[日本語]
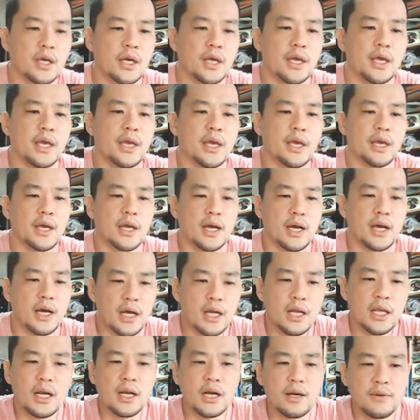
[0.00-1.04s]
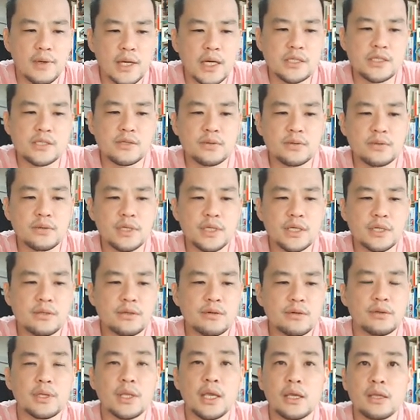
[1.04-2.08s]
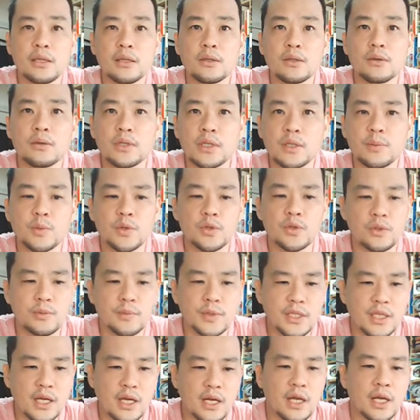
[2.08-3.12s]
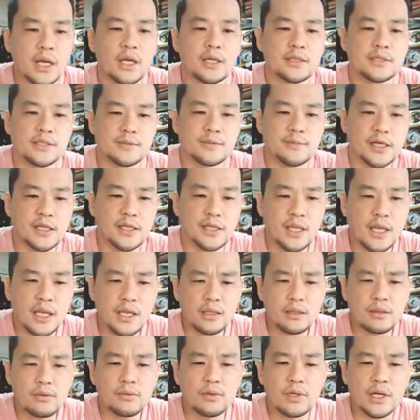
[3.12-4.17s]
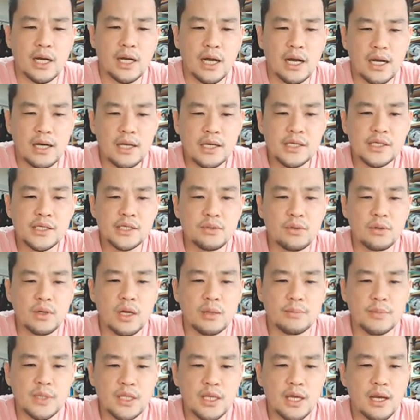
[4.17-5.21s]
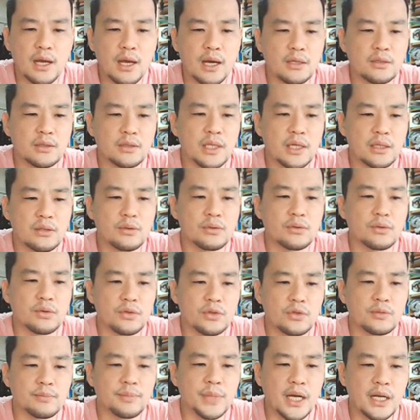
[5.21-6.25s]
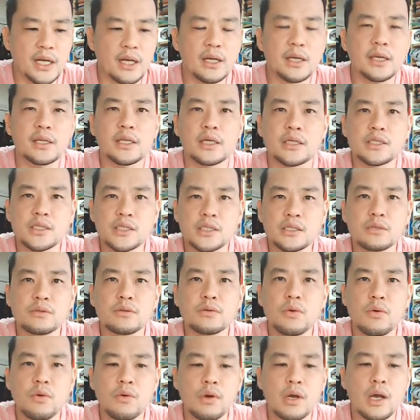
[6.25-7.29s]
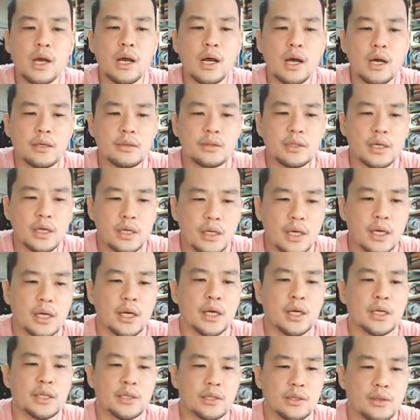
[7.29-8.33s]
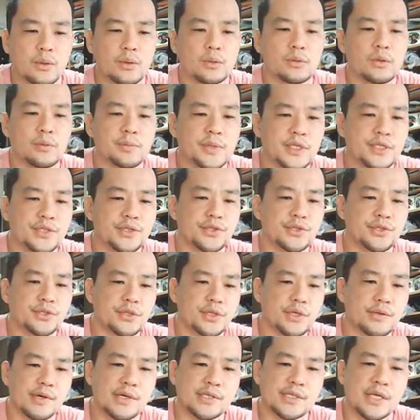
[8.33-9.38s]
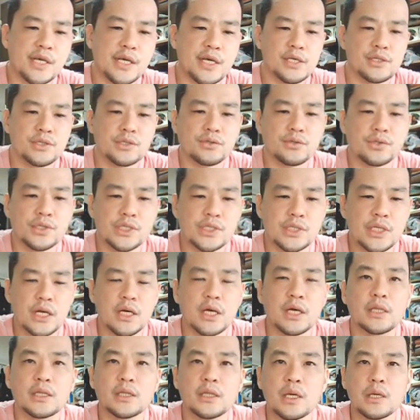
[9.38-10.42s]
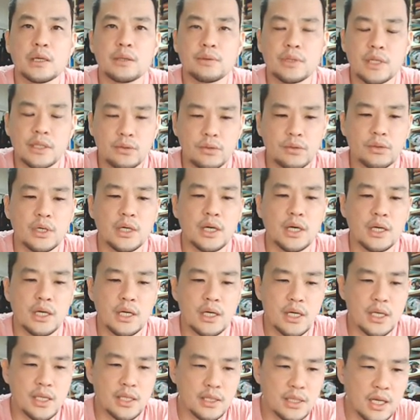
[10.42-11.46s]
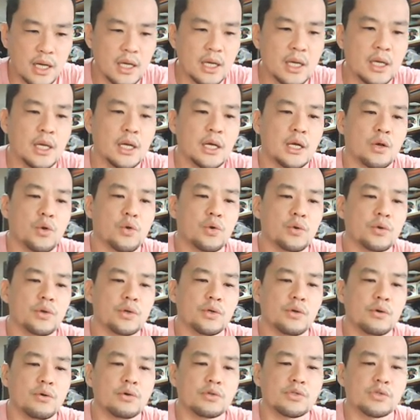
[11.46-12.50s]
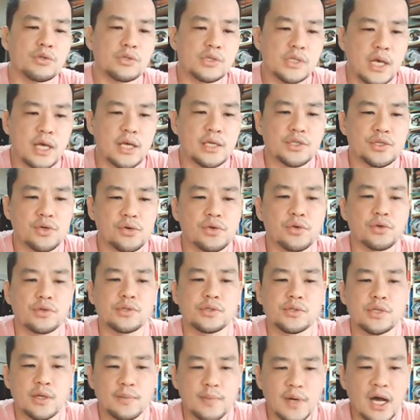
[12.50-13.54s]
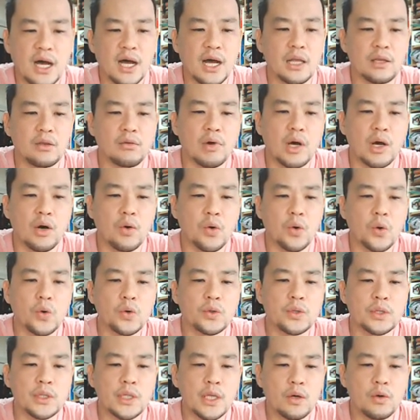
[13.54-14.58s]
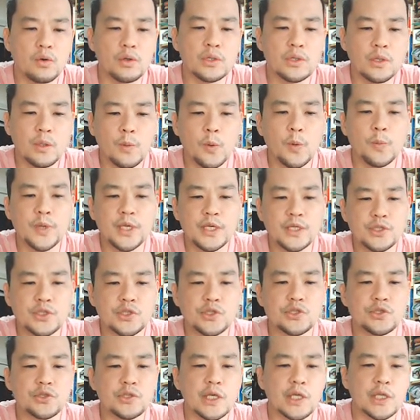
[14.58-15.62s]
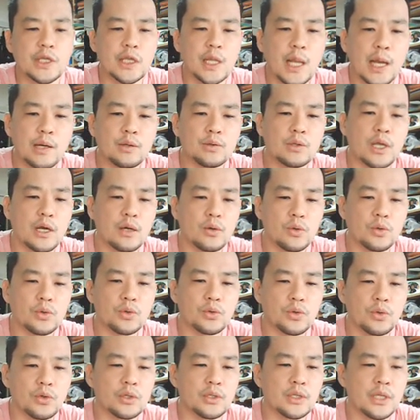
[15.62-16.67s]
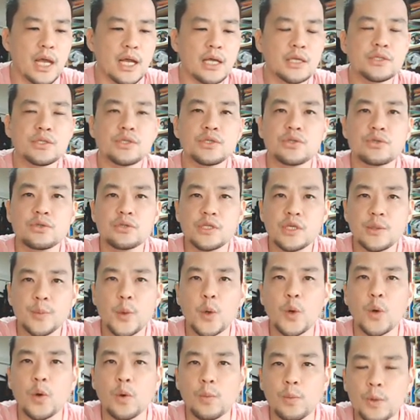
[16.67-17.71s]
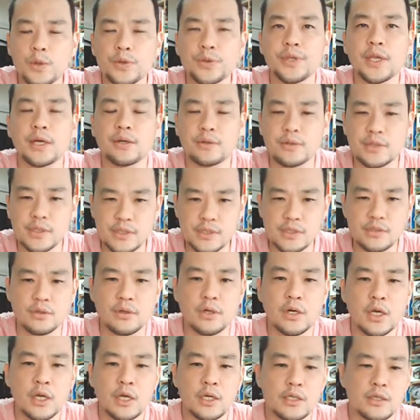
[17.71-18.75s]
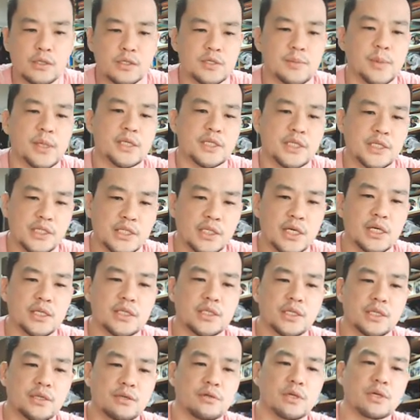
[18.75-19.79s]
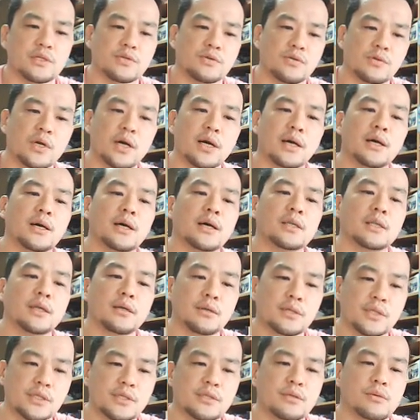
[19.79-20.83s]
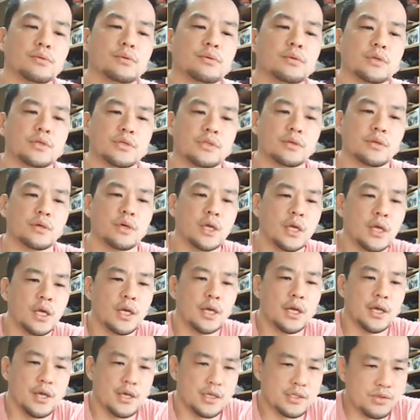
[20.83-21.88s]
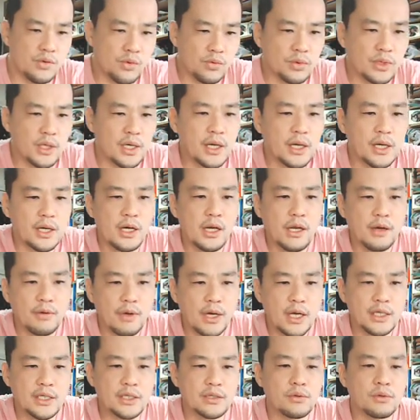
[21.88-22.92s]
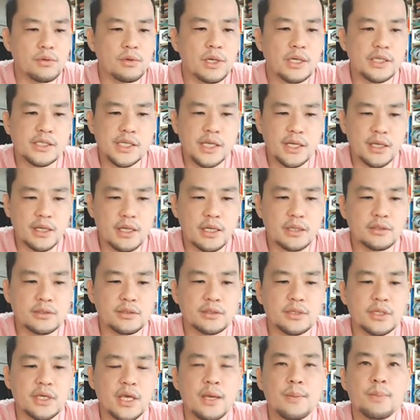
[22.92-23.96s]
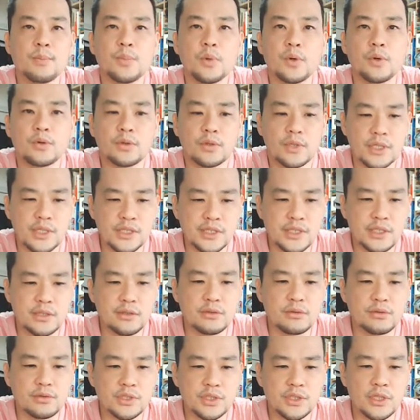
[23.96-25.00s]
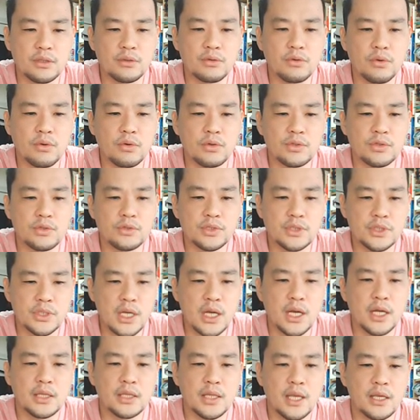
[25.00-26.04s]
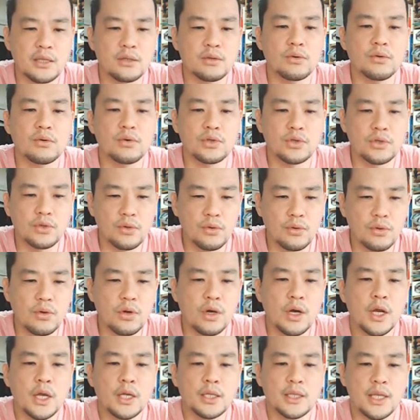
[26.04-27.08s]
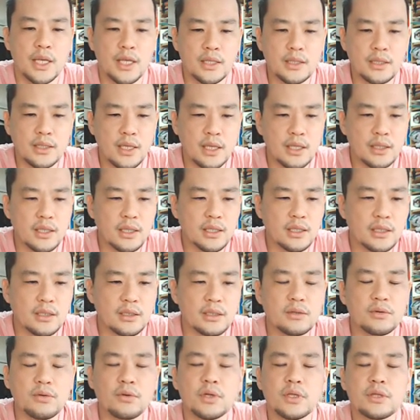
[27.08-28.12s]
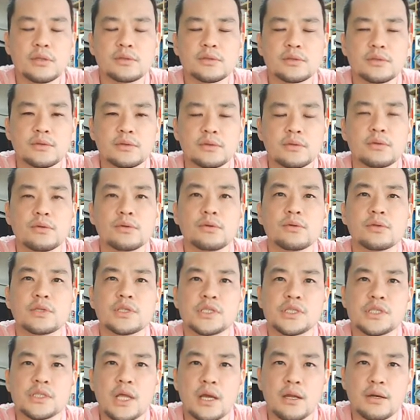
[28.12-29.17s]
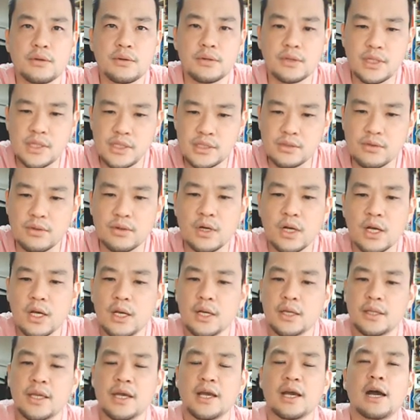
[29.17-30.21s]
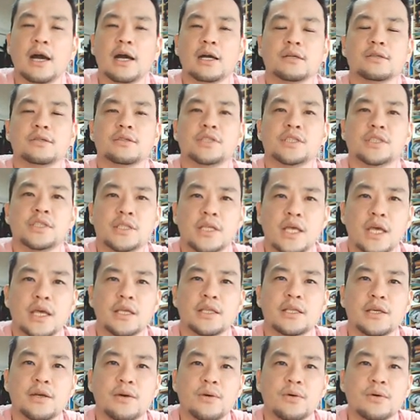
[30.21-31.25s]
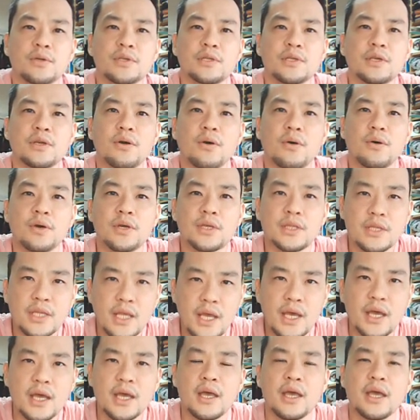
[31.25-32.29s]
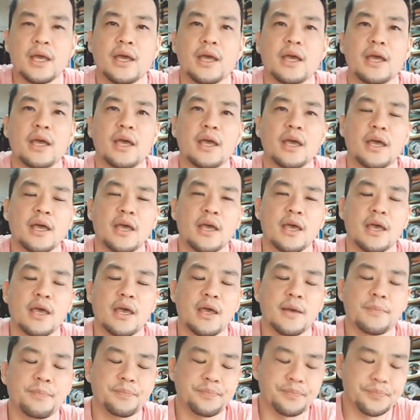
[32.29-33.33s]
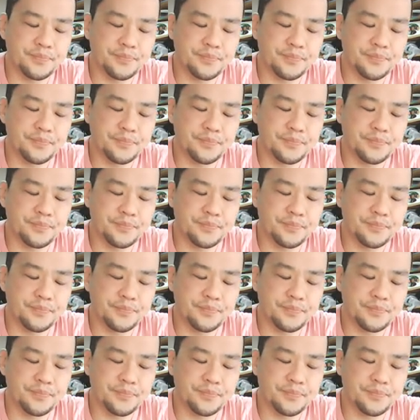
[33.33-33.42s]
えー、彼らはその理由を天皇に求めたつまり天皇が荒人神であるなどという馬鹿げた信仰があるから日本の民主主義は成熟しなかったのだと考えたこの要素さえ除去すればあとは放っておいても民主主義になるだろうと単純にも思ったのですとつまり GHQ がそう考えたのですってことですよ。えー、そこで彼らは伊藤がせっかく憲法の基軸として導入した天皇教を徹底的に取り除くことにしたのですと。で、かくして日本において、えー